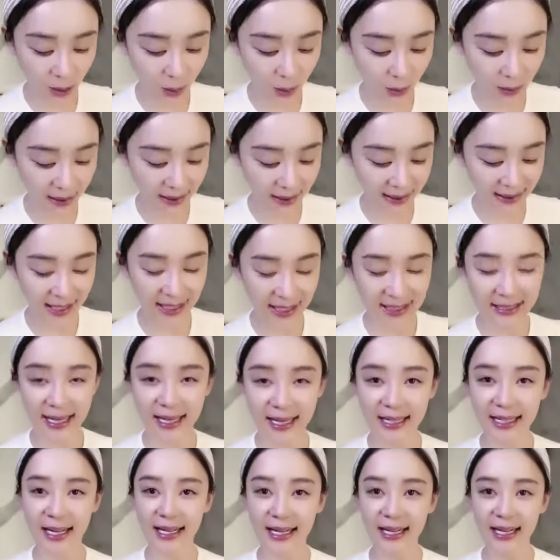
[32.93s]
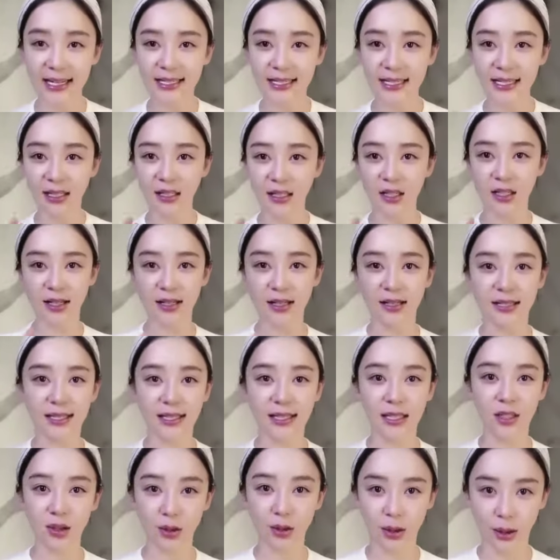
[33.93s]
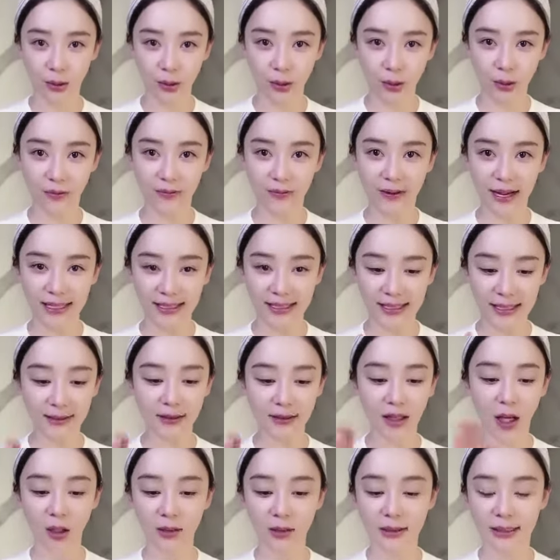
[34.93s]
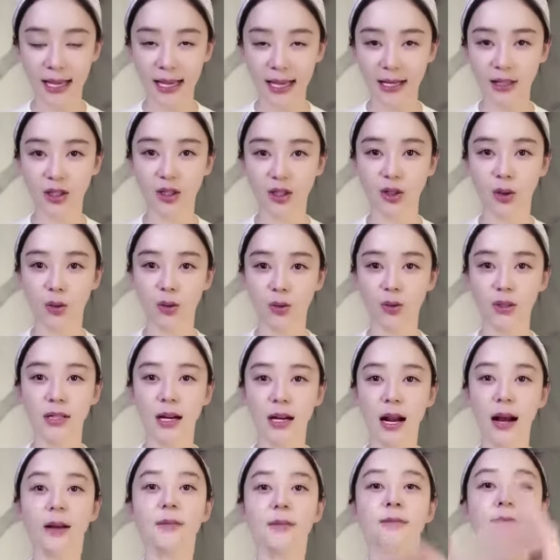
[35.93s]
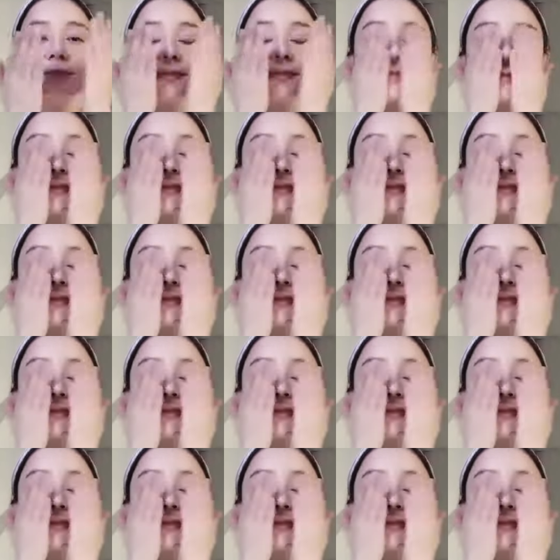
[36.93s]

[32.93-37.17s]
后我给大家看看这个神仙水的用法。先倒在手上，